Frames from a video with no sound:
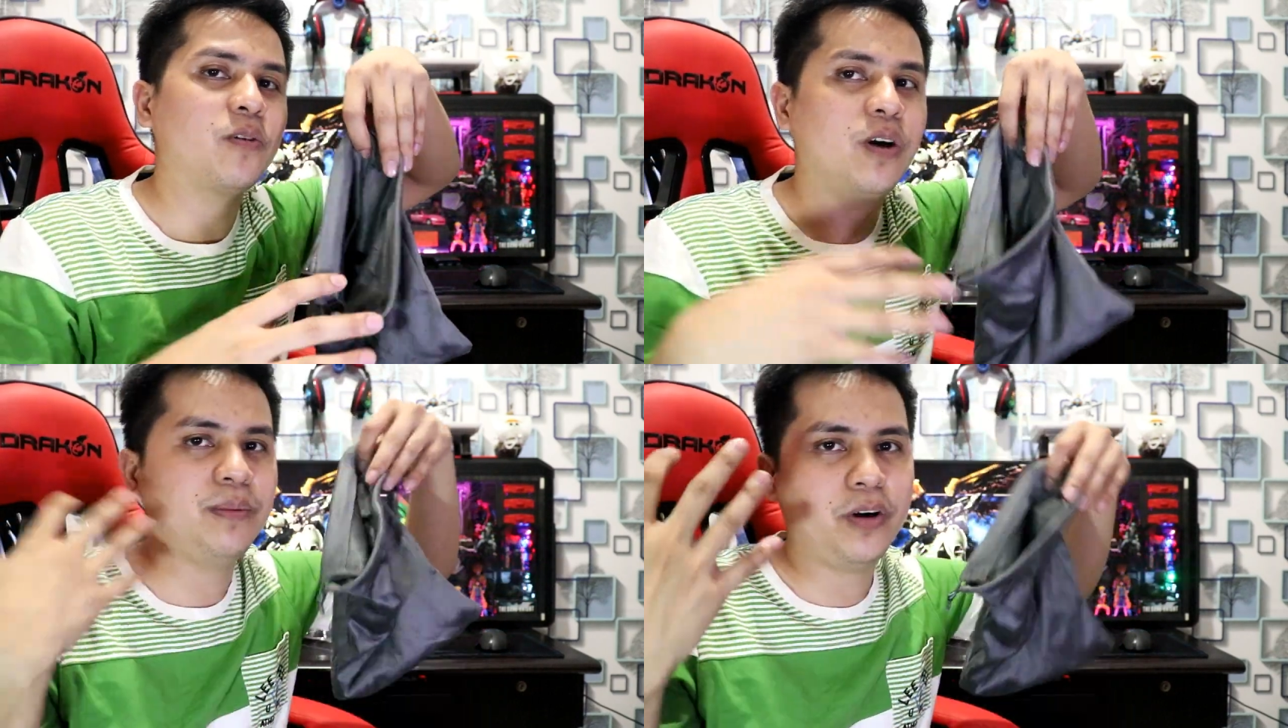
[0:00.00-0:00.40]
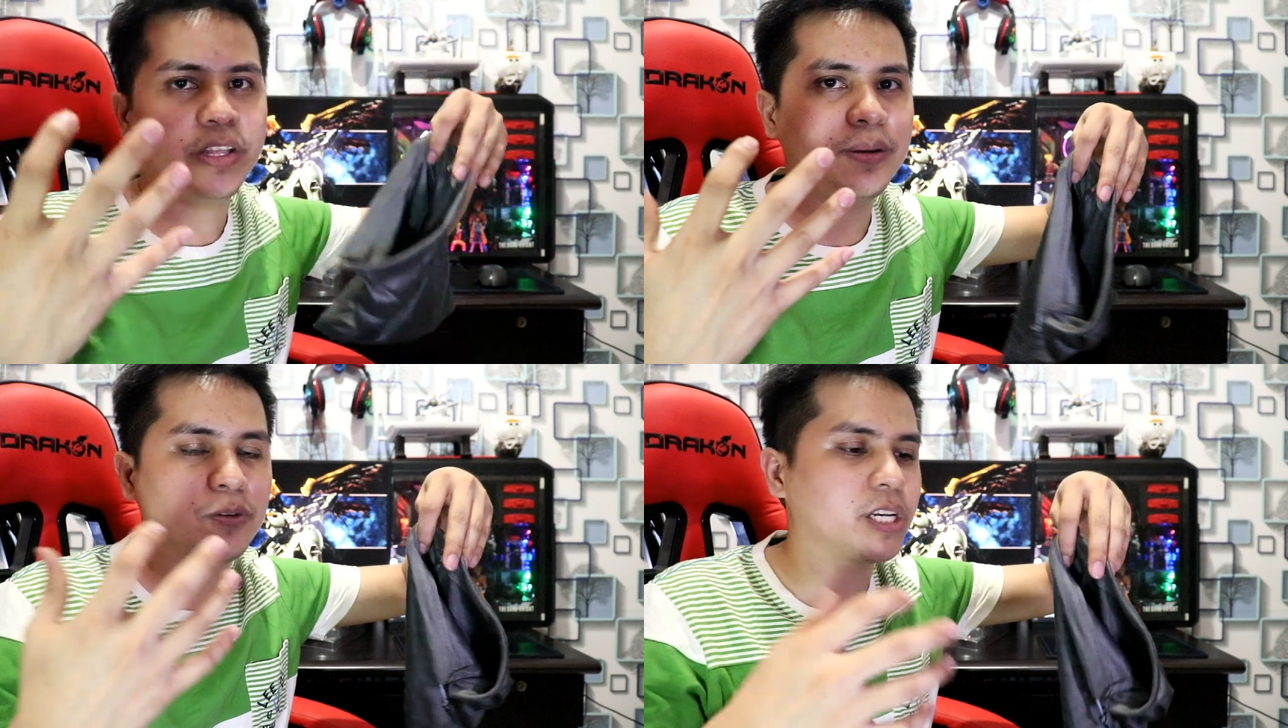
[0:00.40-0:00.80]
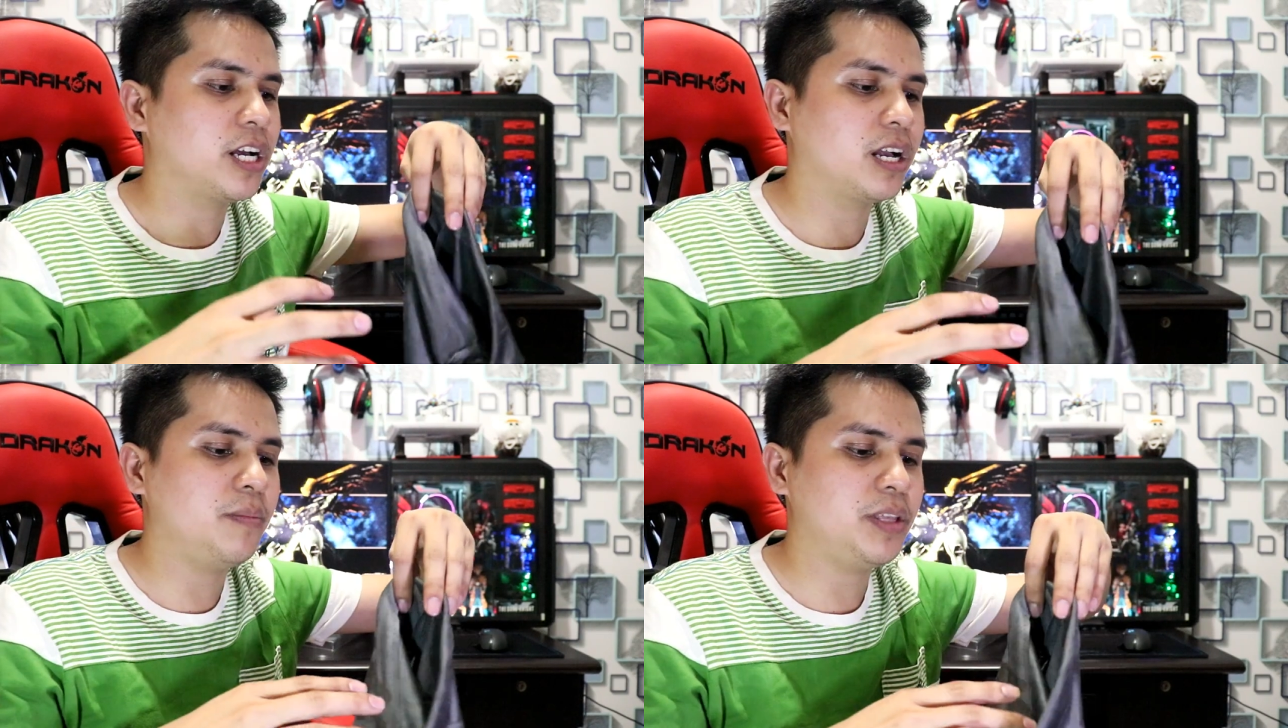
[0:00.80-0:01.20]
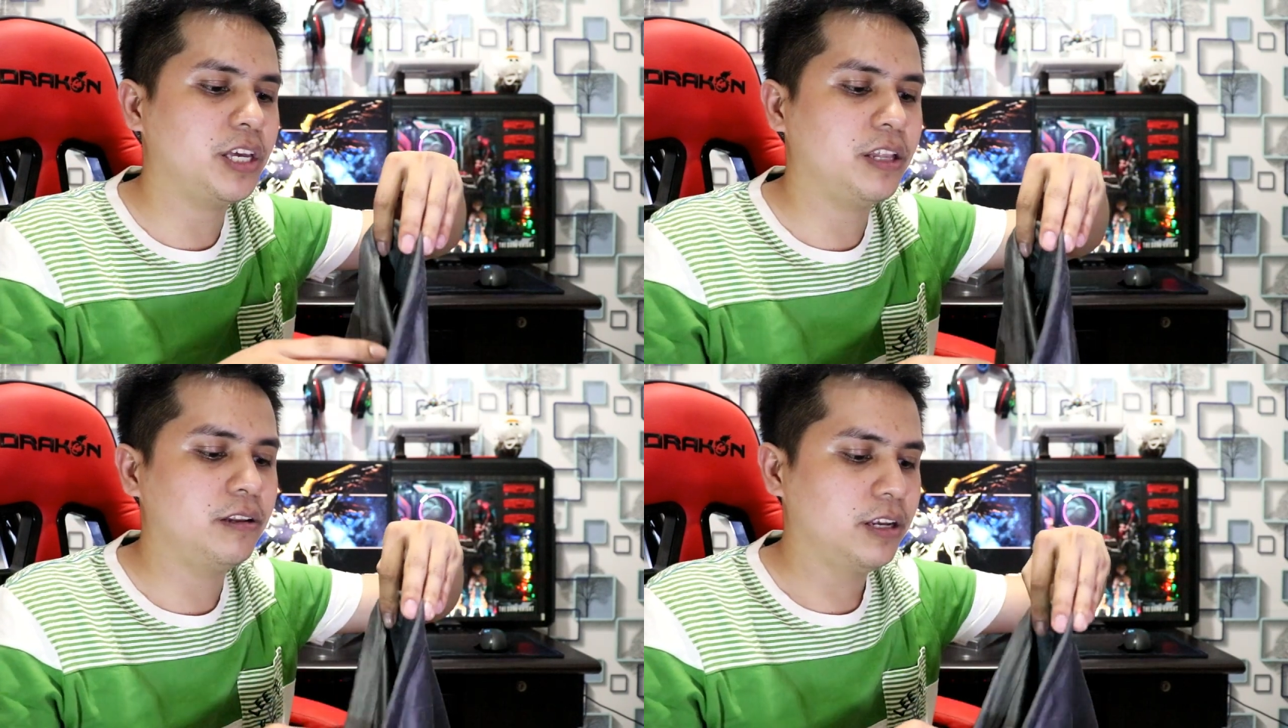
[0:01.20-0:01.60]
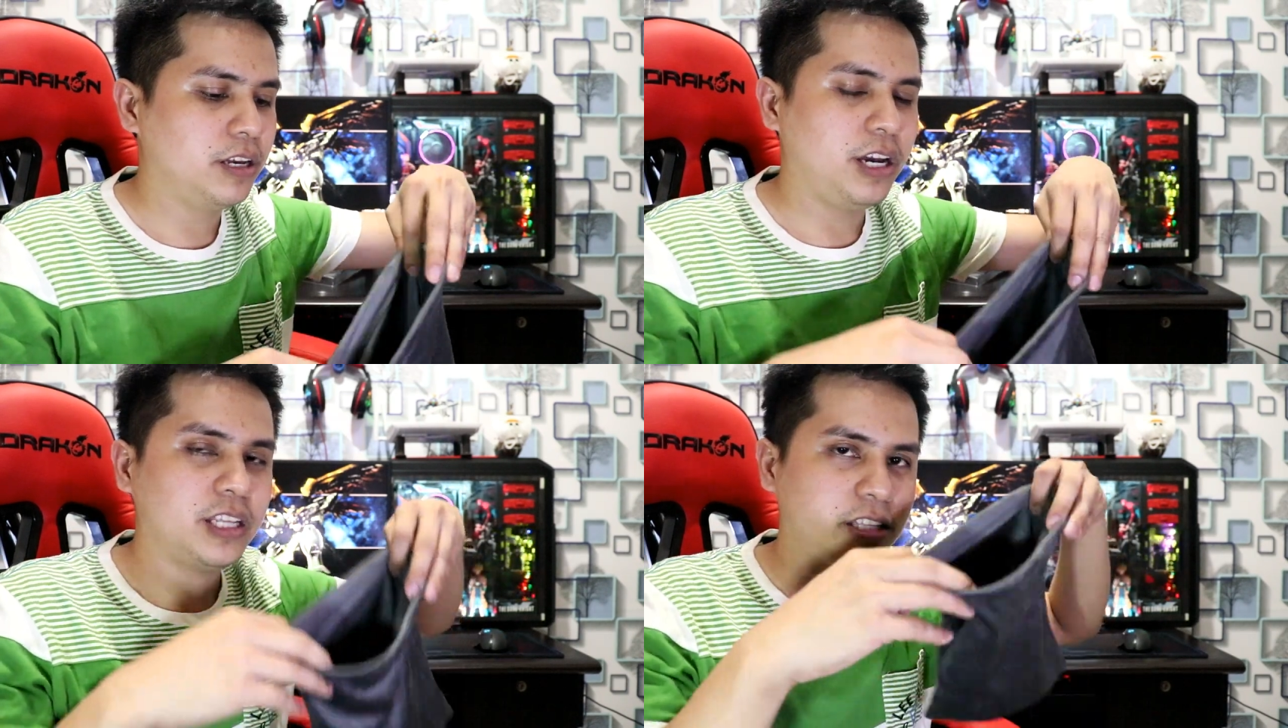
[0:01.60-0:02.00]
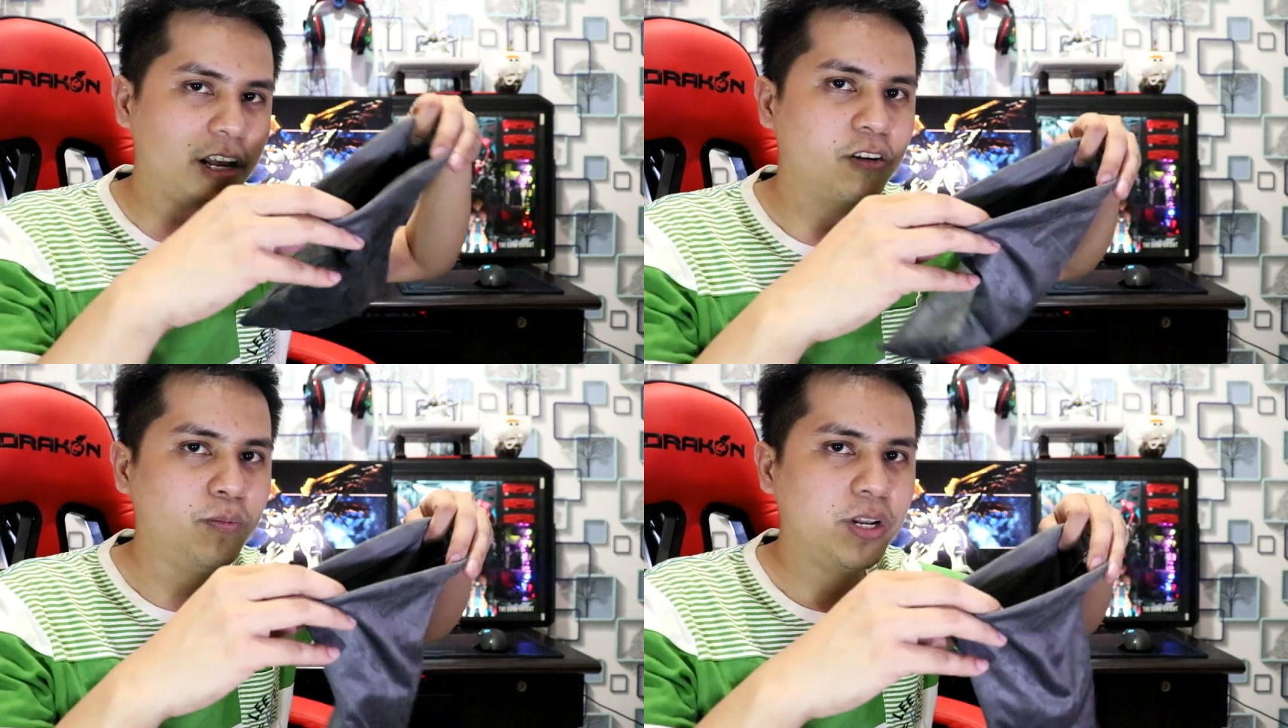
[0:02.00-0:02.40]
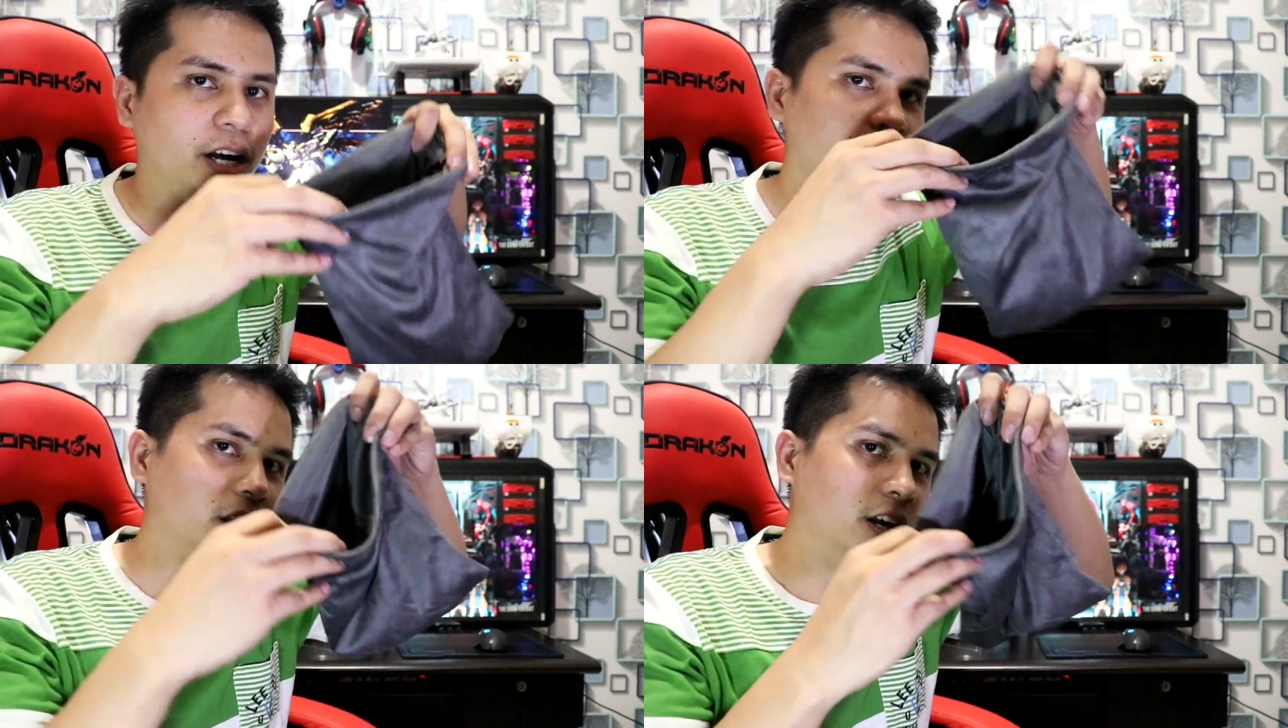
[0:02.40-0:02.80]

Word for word: Kung halimbawa hindi mo siya gagamitin, itatago mo lang.